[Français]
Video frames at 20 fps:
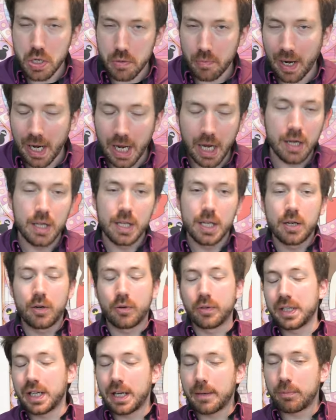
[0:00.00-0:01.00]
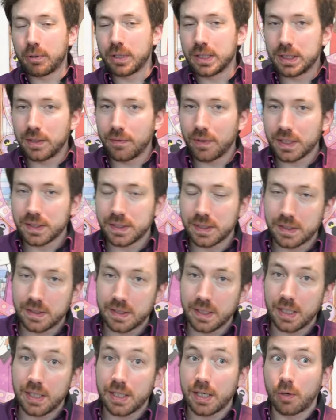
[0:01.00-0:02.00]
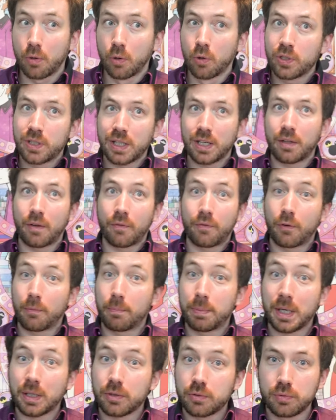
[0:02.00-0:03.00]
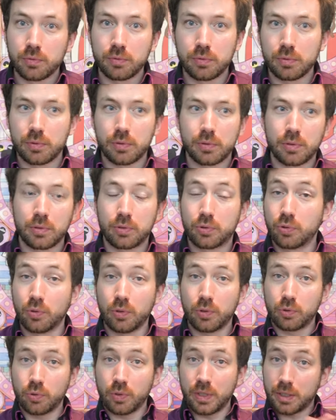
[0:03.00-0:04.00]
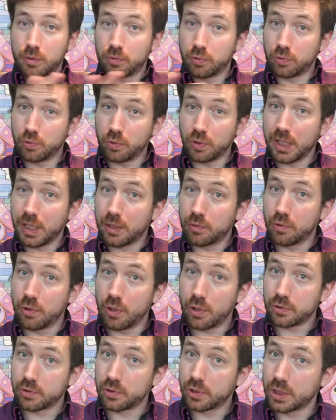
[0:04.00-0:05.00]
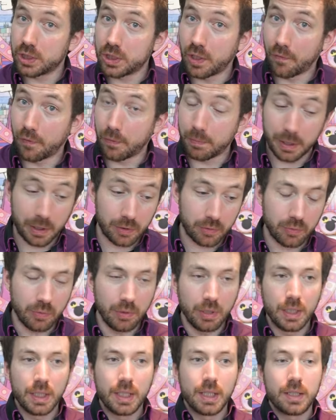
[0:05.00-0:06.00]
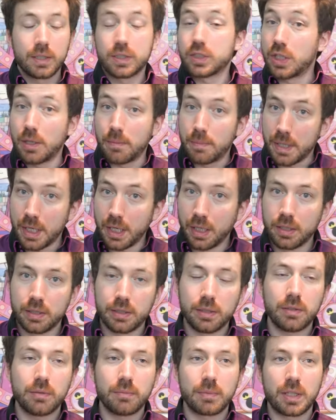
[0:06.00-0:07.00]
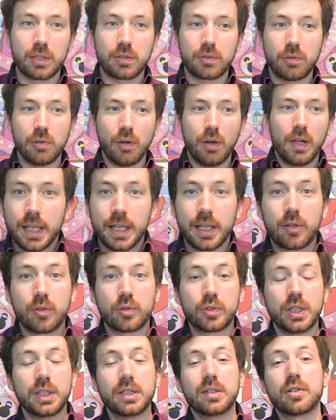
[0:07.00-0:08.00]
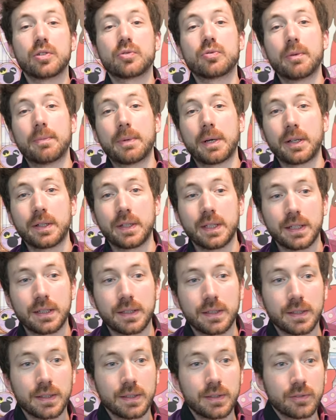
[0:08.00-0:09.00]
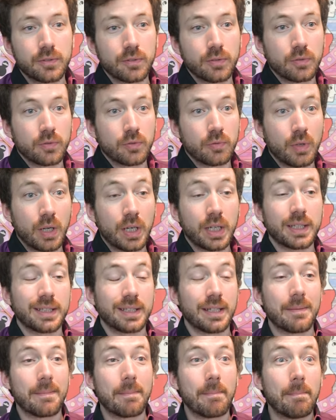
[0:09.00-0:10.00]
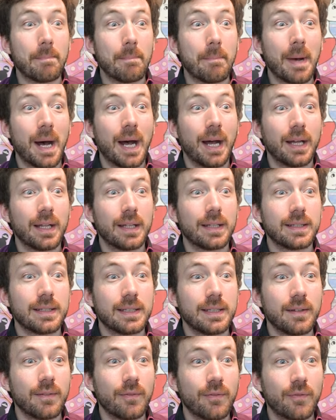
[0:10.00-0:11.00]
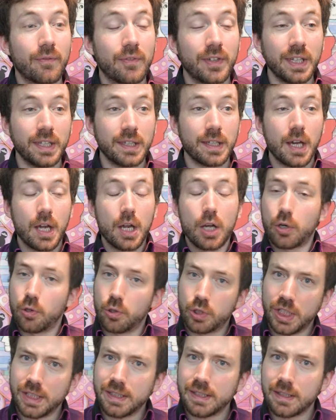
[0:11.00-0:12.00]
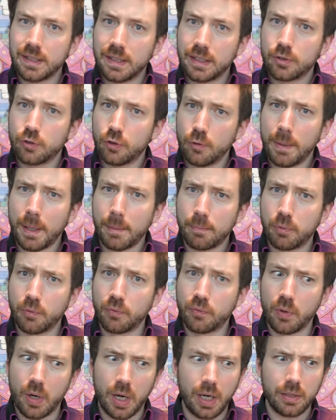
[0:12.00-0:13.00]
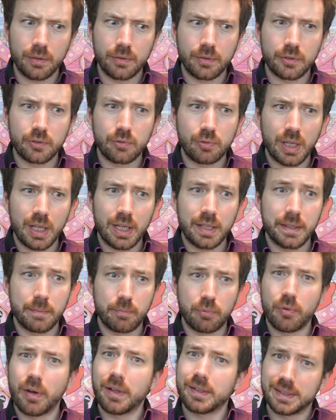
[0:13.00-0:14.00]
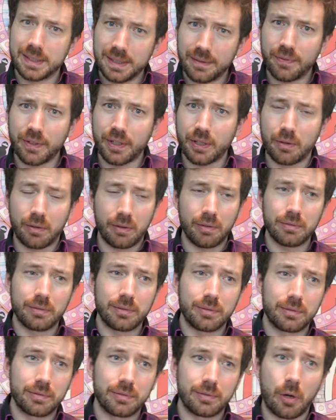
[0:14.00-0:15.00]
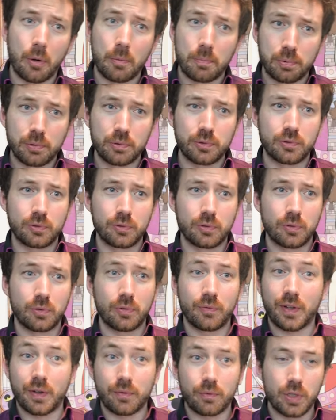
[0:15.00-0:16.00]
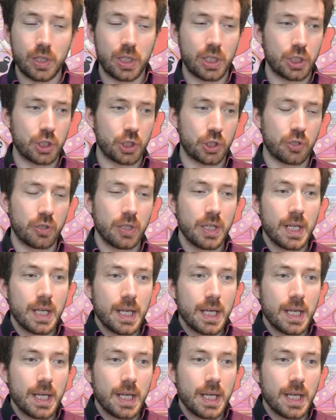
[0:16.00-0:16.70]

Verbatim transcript: voilà, on est là pour la diversité, il n'y a aucun enfant perdu, tous les toutes les couleurs sont dans les enfants perdus, ce qui est bien, hein, bien sûr. Et Clochette qui est jouée par une actrice noire et qui est magnifique. Clochette a des super pouvoirs, dans celui-là elle a des pouvoirs différents, en plus de faire voler les gens.